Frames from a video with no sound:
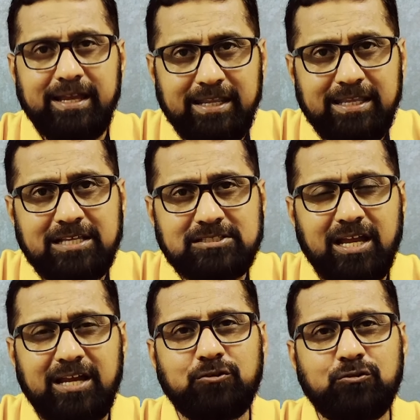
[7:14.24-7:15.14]
एडी की
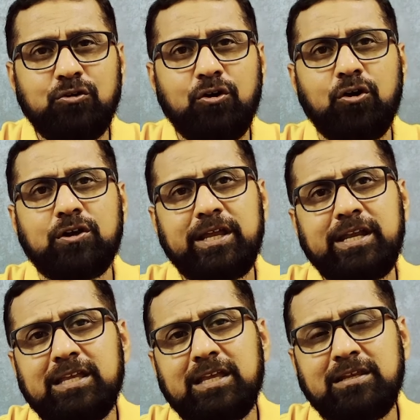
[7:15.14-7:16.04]
साइडों और
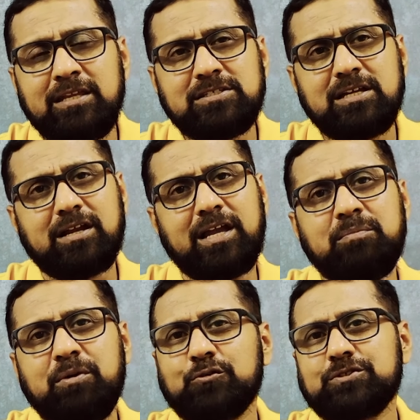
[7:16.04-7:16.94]
एडी के नीचे कहीं
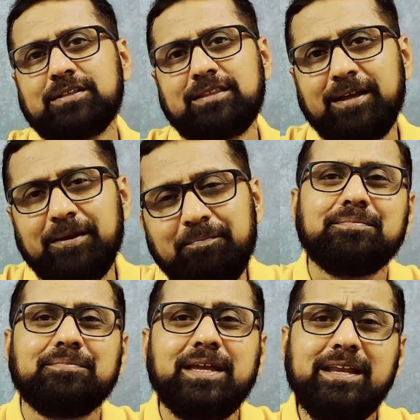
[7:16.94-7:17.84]
भी हो सकता है
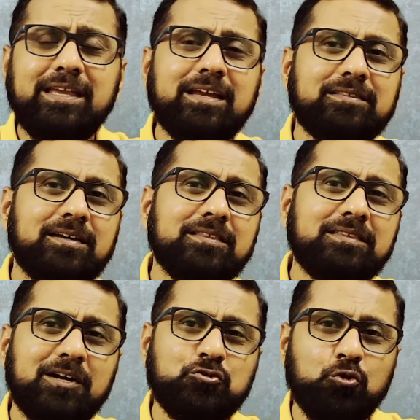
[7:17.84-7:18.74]
एडी के दर्द
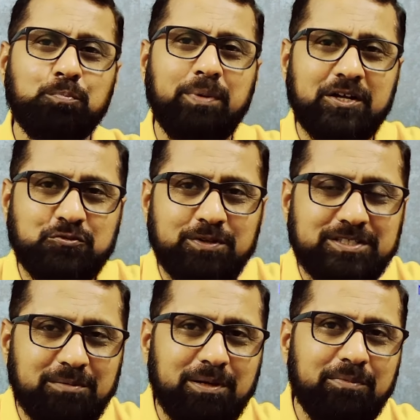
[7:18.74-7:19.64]
का जो पांचवा
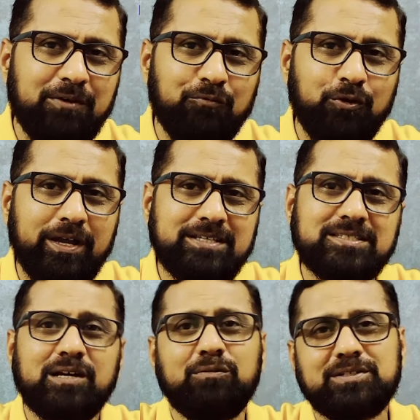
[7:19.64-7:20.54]
सबब है वो है
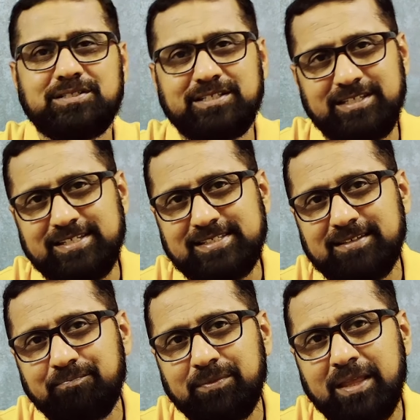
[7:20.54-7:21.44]
सर्वर्स डिजीज
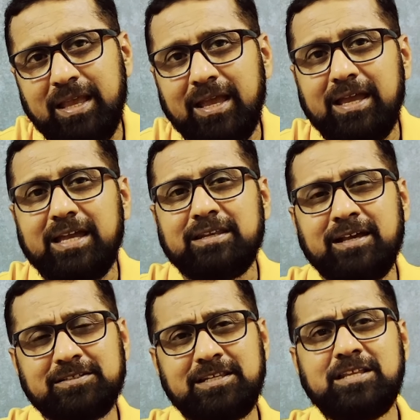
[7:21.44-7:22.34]

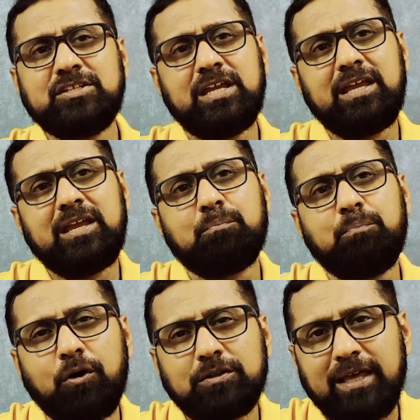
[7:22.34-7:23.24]
नाजरीन ये एक
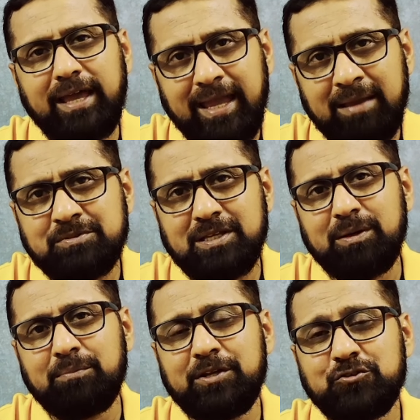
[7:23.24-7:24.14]
बहुत अहम
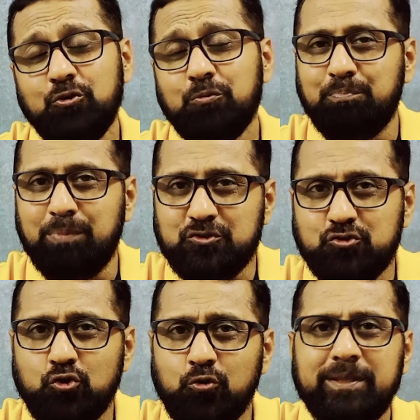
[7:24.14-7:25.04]
सबब है जो
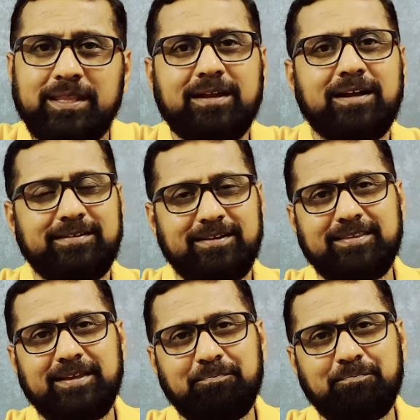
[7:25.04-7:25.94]
बच्चों में देखा
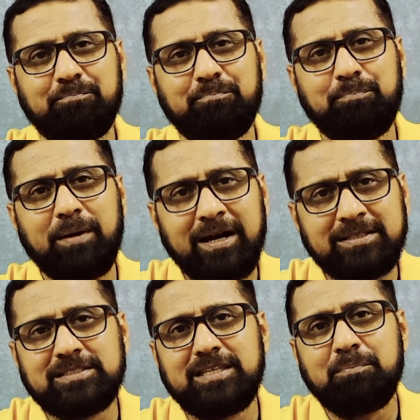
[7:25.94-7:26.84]
जाता है
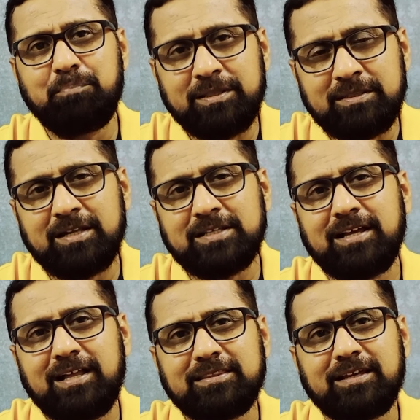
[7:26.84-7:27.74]
पांच से पंद्रह
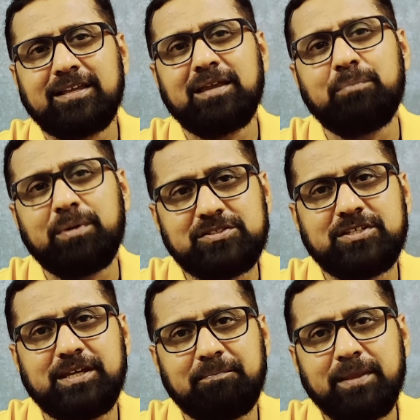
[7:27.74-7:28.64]
साल तक के बच्चे